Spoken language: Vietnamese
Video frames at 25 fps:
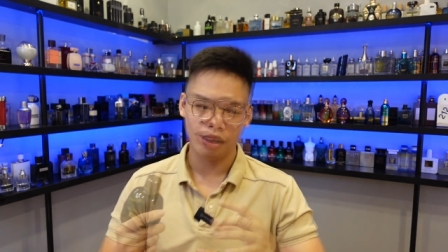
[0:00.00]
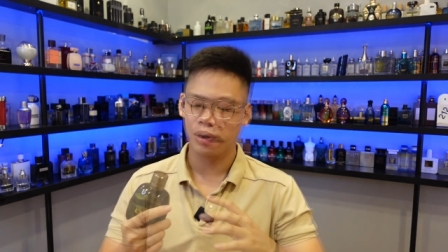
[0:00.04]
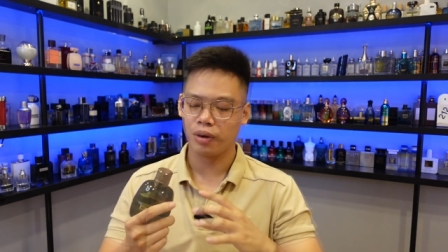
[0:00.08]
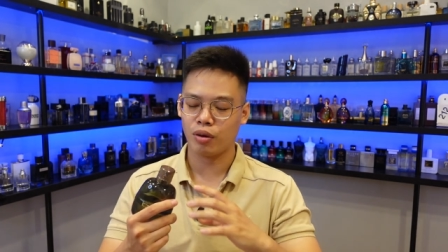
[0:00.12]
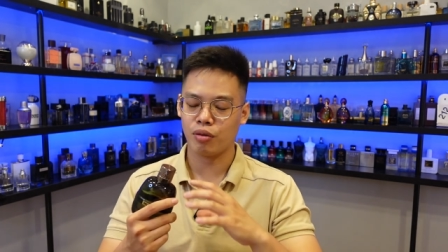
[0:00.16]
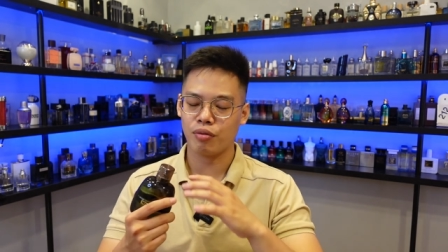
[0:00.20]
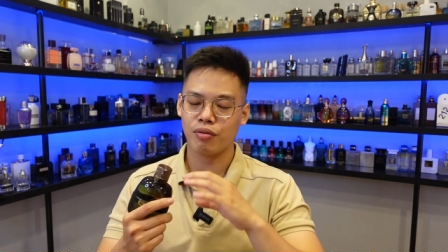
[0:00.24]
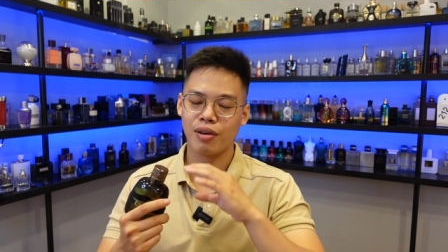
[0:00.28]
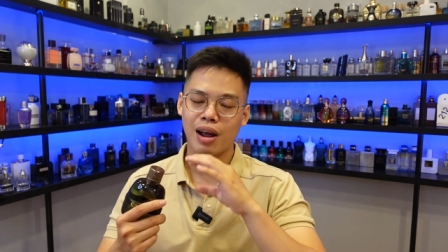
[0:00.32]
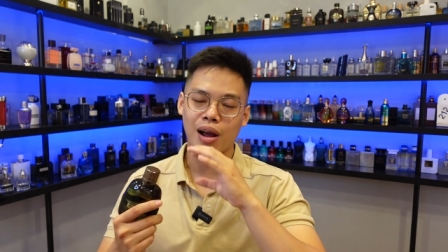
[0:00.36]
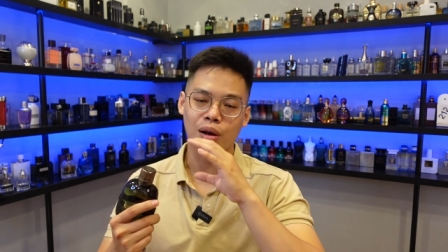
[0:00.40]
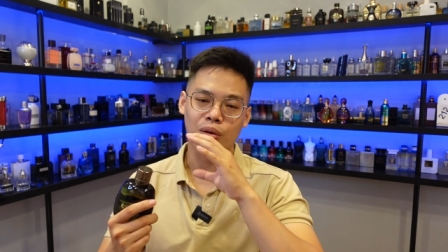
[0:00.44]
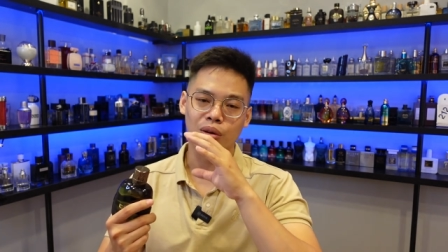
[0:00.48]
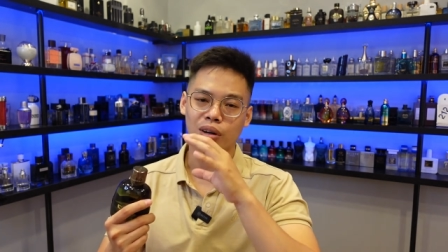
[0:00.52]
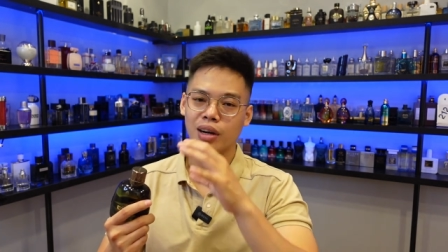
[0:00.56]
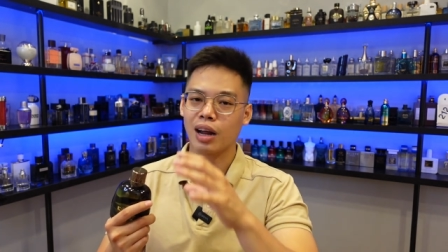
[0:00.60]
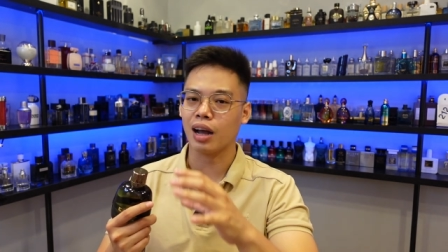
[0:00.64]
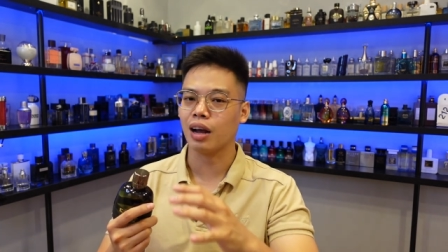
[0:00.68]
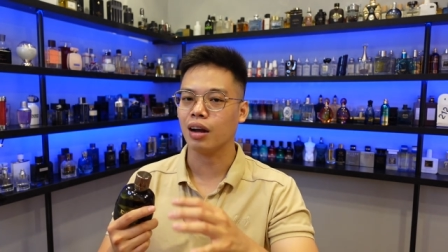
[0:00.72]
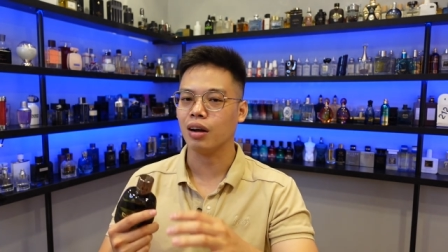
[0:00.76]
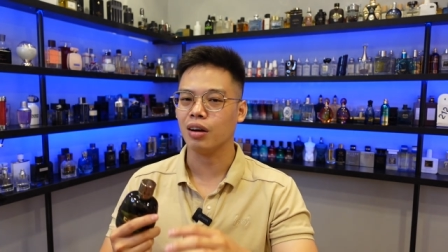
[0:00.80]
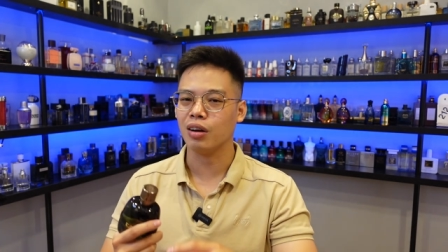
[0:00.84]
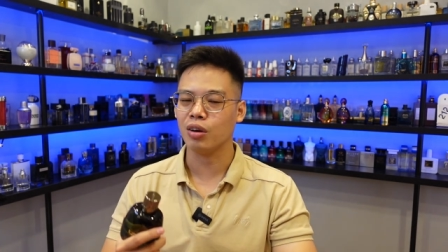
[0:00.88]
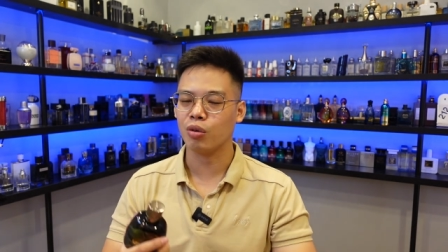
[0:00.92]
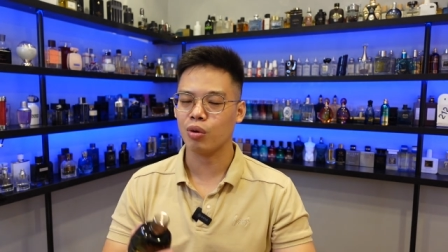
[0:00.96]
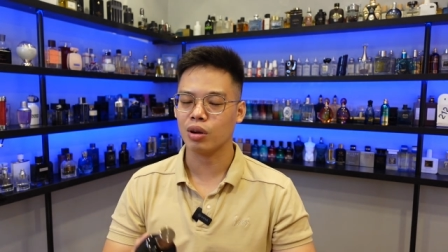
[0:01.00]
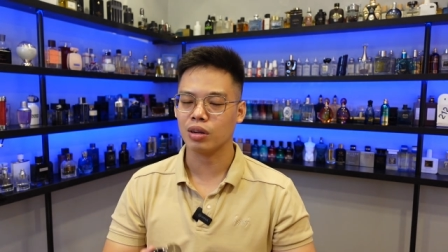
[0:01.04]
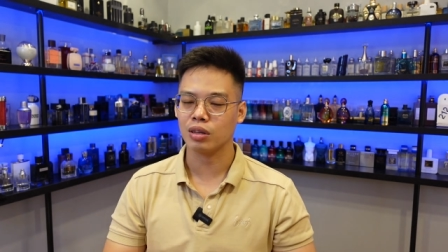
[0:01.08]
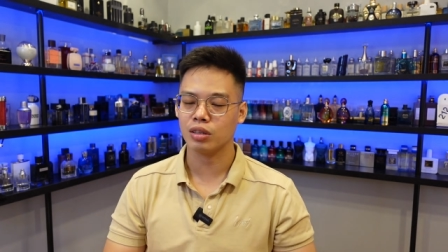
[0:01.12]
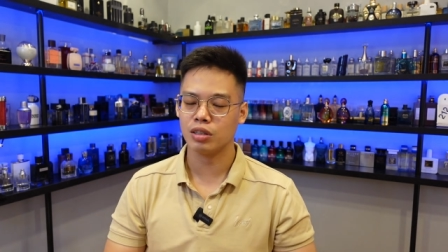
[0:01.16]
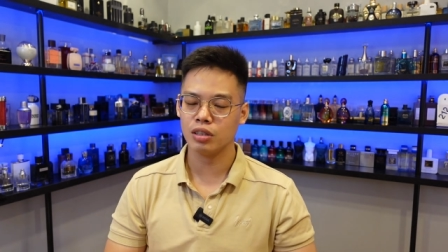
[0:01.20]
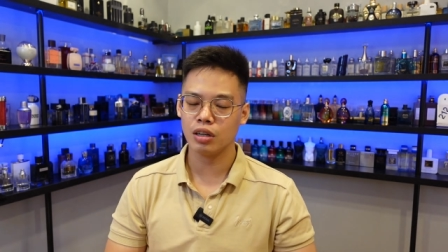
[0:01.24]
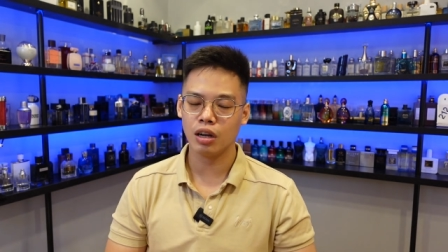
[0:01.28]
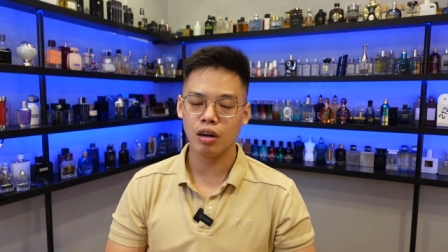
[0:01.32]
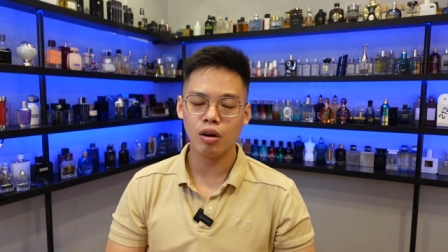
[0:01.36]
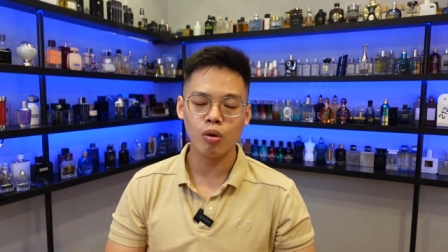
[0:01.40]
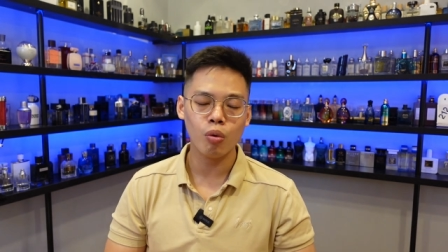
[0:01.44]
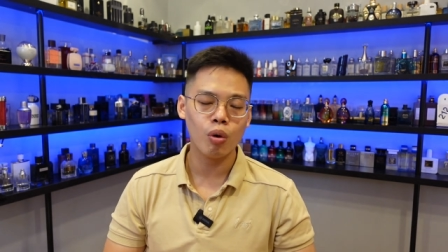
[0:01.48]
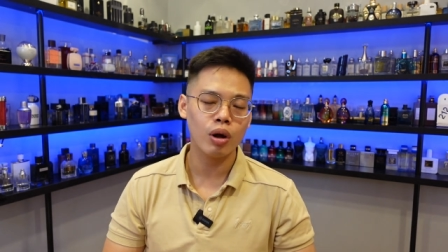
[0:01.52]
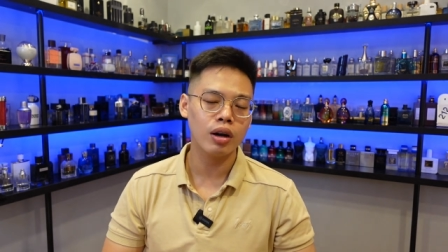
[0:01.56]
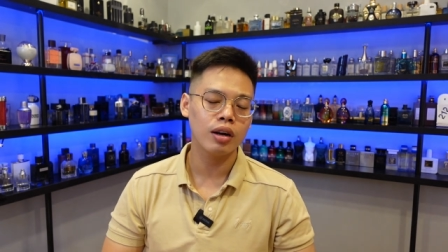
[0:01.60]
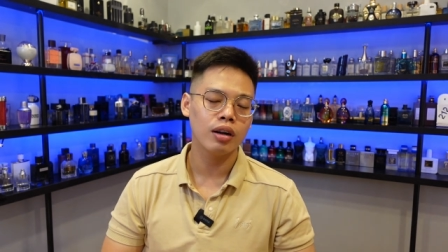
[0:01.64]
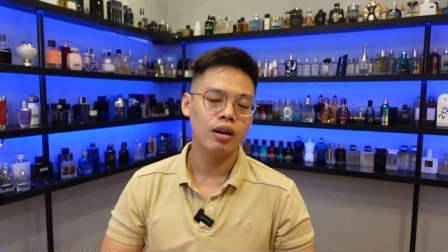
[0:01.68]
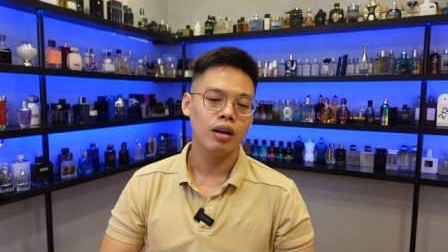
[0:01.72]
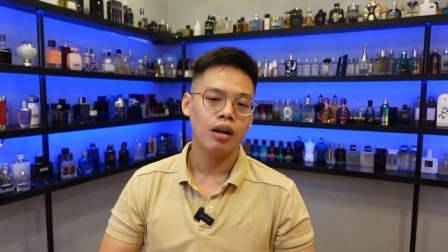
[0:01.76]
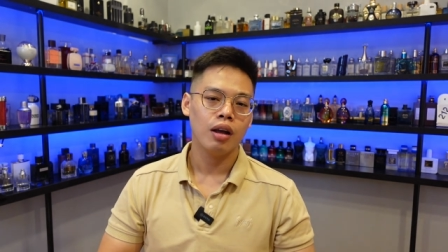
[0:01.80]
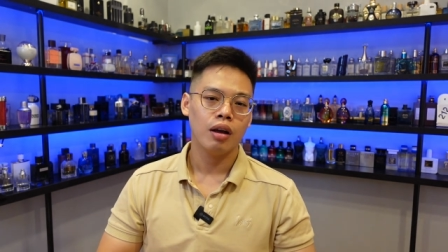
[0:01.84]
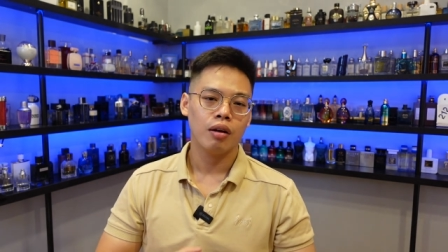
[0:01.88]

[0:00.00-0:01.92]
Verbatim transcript: mà nó vào thẳng ở khoảng giữa luôn